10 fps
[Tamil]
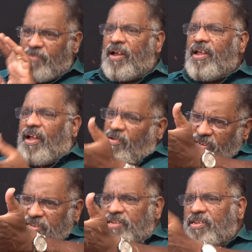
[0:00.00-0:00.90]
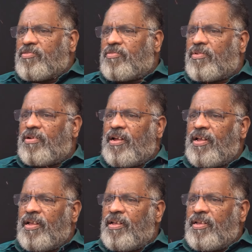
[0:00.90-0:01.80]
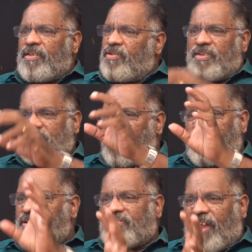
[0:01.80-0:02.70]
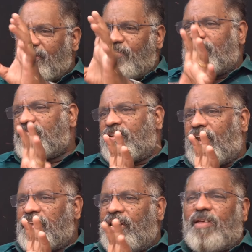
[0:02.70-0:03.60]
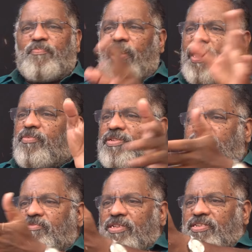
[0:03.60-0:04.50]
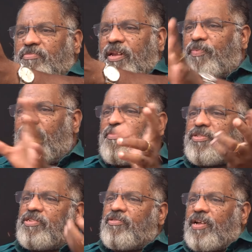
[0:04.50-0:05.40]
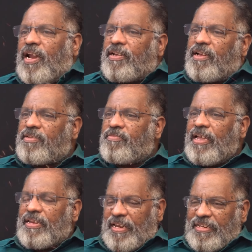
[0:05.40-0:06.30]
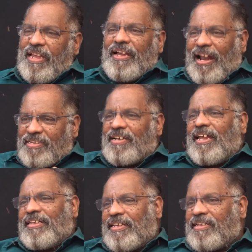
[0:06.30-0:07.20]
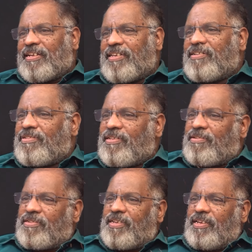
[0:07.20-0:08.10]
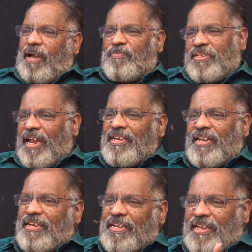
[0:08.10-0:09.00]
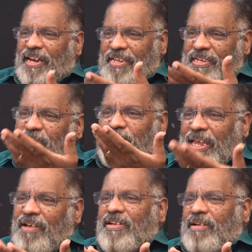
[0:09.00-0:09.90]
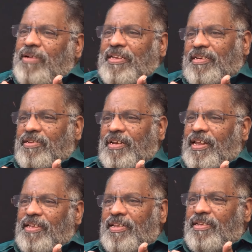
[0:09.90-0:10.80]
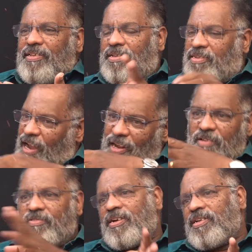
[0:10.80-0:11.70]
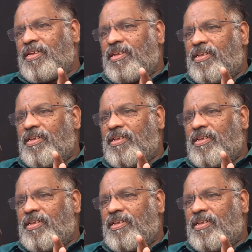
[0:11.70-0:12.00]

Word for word: ஆமாம் அவனையும் சேர்த்து தான் சொல்கிறோம் இவனுக்கு சா ஒன்று சாதியை பிடிச்சி தொங்குறானுங்க இல்லைன்னா பேயை பிடிச்சி சுந்தர் சிங் மாதிரி பேயை பிடிச்சி தொங்குறானுங்க எந்த காலத்தோட நீங்கள் இருக்கிறீங்க இன்னும் சரி அப்படி தான் நீங்கள் எடுக்கிறீங்களே இதெல்லாம் பயம் வரா மாதிரி இருக்கணும்ல சாதியை விட்டுட்டு